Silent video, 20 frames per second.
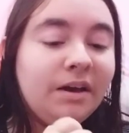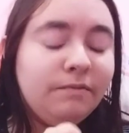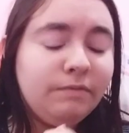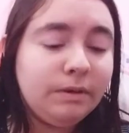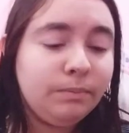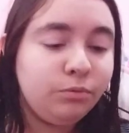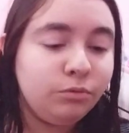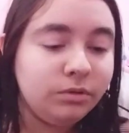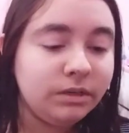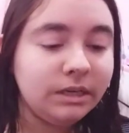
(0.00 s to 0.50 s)

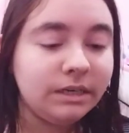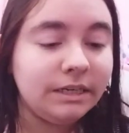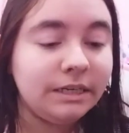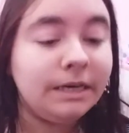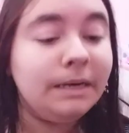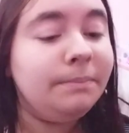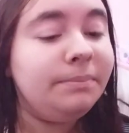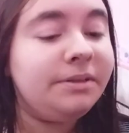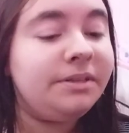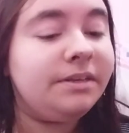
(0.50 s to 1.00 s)
Ve bunların
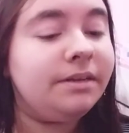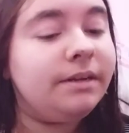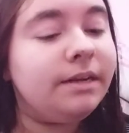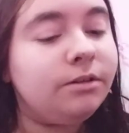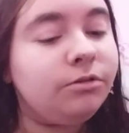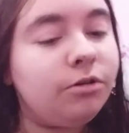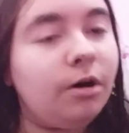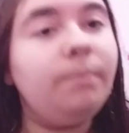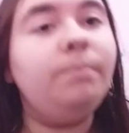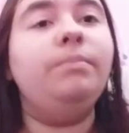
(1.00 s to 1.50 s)
hepsine
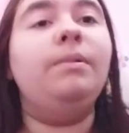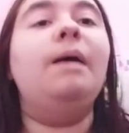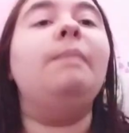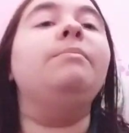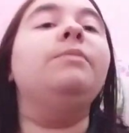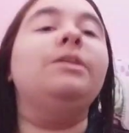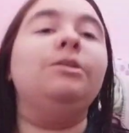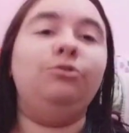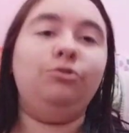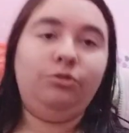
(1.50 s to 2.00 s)

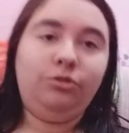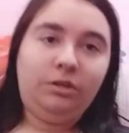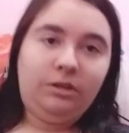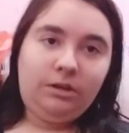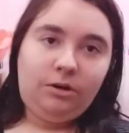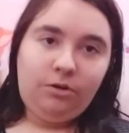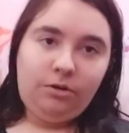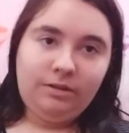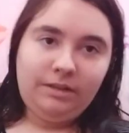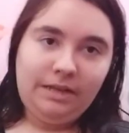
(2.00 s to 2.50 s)
toplamda 100
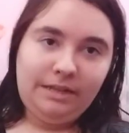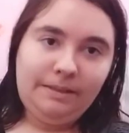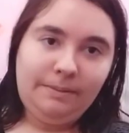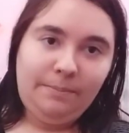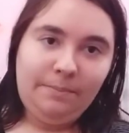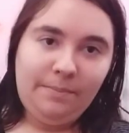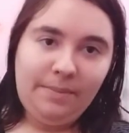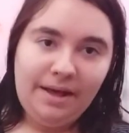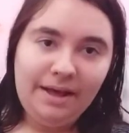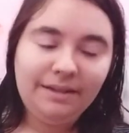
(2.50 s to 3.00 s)
lira
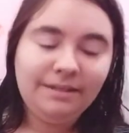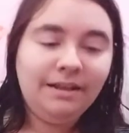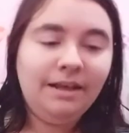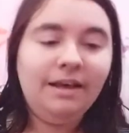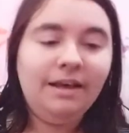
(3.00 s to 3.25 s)
ödedim ben.